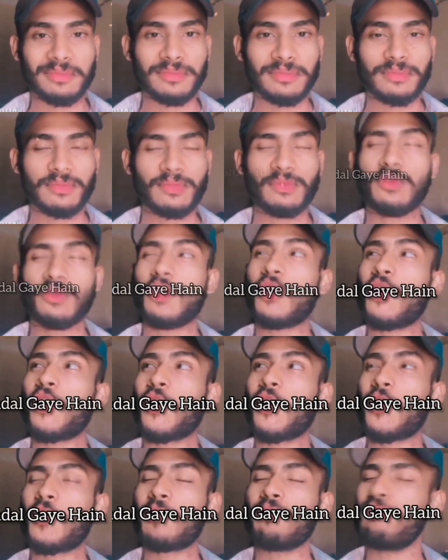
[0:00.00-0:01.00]
জাতীয়তা
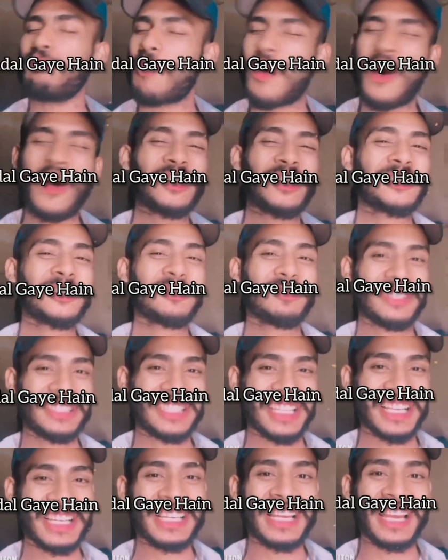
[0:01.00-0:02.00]
বাংলাদেশি
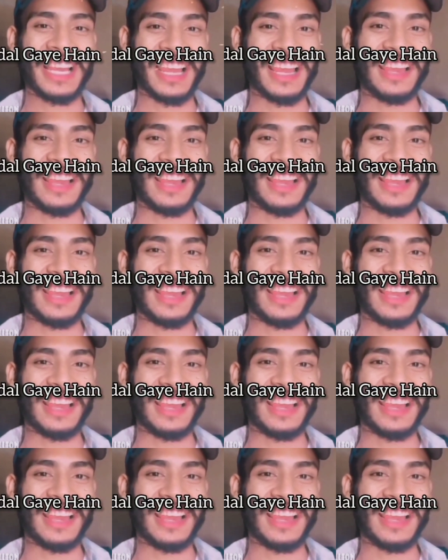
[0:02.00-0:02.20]
ধর্ম